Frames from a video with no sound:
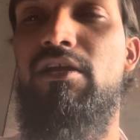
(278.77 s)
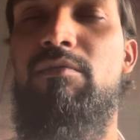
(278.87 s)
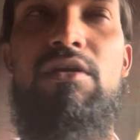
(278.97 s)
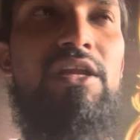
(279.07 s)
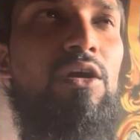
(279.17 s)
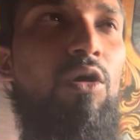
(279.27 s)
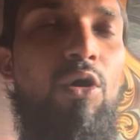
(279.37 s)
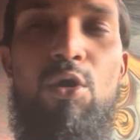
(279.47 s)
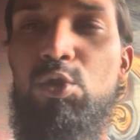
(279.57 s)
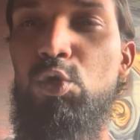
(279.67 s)
अभी यानी
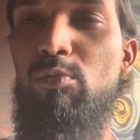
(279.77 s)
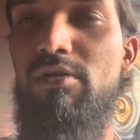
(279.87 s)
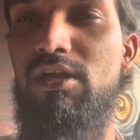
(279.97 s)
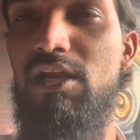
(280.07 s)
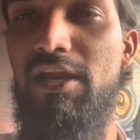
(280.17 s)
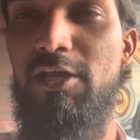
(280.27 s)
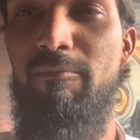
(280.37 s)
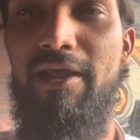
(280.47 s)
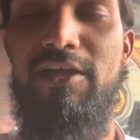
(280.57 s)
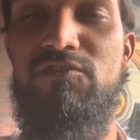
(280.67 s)
और दो बिल्ली लाने की
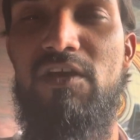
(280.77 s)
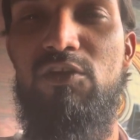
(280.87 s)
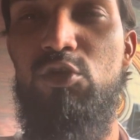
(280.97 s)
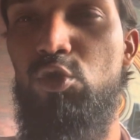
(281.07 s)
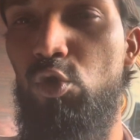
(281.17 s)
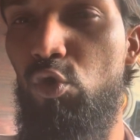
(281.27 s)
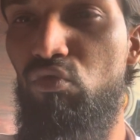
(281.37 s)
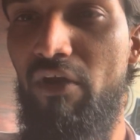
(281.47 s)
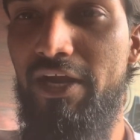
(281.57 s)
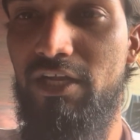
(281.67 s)
प्लानिंग चल रही है दोनों
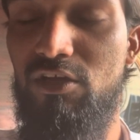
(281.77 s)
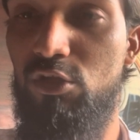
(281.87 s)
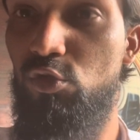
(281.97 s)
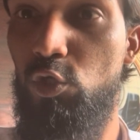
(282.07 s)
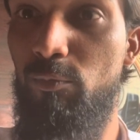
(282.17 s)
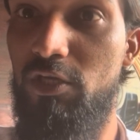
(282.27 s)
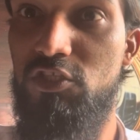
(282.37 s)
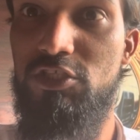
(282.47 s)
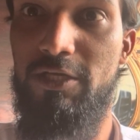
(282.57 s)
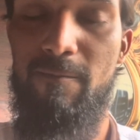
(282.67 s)
वाइट और दोनों
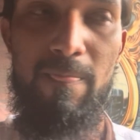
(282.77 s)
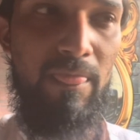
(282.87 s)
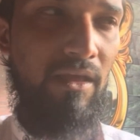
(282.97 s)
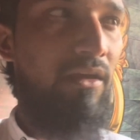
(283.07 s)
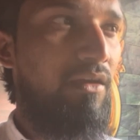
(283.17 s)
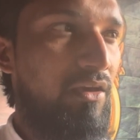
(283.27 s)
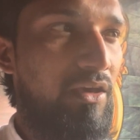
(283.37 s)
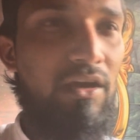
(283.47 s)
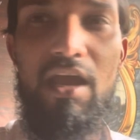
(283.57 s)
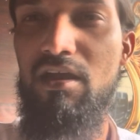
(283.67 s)
बच्चे
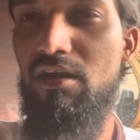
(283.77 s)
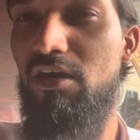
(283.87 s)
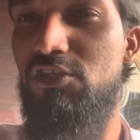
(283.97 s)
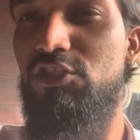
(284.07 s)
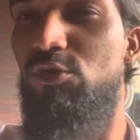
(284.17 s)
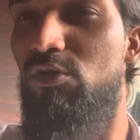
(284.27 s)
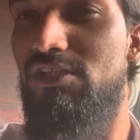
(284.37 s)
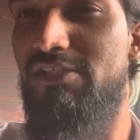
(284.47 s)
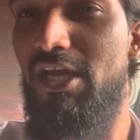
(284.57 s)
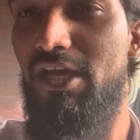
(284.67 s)
एक आएगा गढ़चिरौली
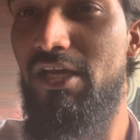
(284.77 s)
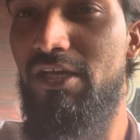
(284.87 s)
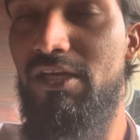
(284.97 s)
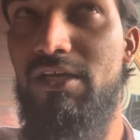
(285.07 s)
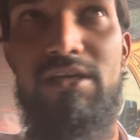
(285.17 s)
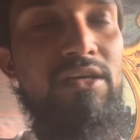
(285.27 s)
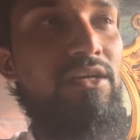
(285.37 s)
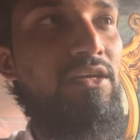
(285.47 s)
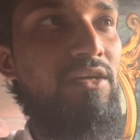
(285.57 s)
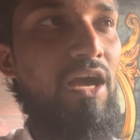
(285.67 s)
से
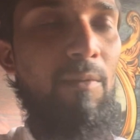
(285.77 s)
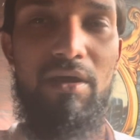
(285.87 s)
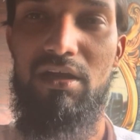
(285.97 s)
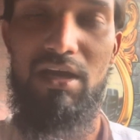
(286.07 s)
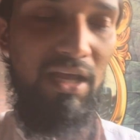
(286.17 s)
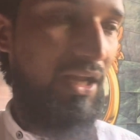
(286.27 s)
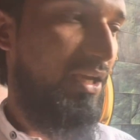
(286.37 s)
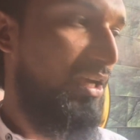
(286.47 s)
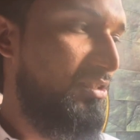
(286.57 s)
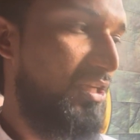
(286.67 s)
हमारे खाला के
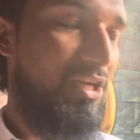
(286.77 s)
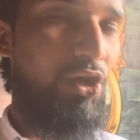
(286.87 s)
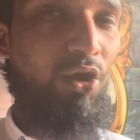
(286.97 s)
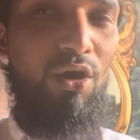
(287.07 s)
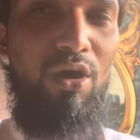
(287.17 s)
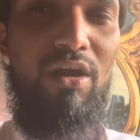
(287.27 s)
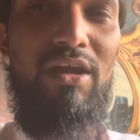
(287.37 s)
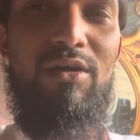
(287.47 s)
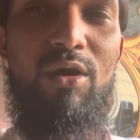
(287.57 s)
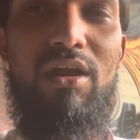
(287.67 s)
यहाँ से और
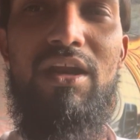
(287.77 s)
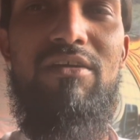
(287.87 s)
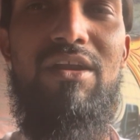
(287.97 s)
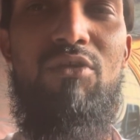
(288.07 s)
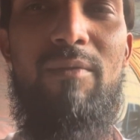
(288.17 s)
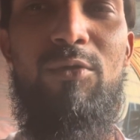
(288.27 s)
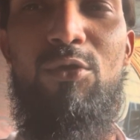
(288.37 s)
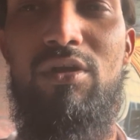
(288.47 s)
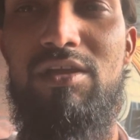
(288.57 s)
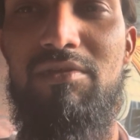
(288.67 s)
एक और आने वाला वो आप
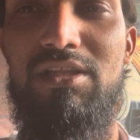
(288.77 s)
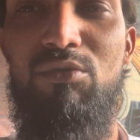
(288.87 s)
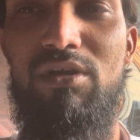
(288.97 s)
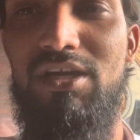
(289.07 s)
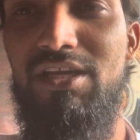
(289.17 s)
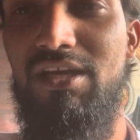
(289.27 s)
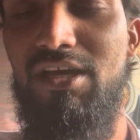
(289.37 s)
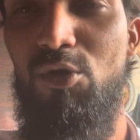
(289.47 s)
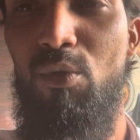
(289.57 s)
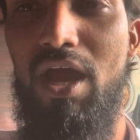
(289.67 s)
लोगों को नहीं बताऊंगा ठीक है
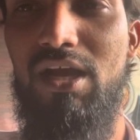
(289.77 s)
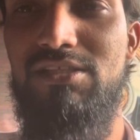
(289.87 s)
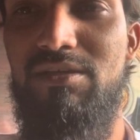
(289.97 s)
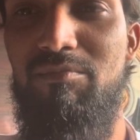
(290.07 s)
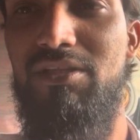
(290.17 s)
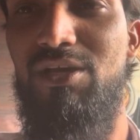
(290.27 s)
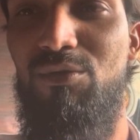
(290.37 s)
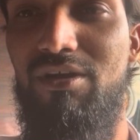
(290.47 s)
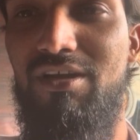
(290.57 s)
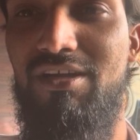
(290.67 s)
वो आएगा जब
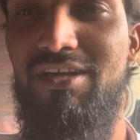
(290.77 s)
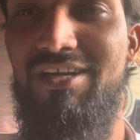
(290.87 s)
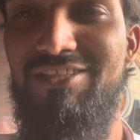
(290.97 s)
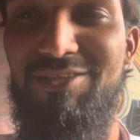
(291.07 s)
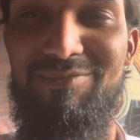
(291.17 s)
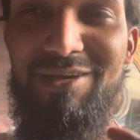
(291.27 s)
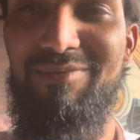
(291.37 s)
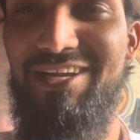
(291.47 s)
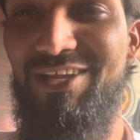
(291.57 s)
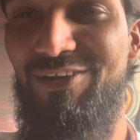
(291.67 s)
बताऊंगा जब तक
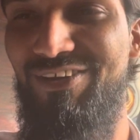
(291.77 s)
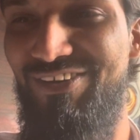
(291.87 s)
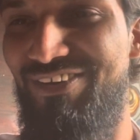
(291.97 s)
बने रहो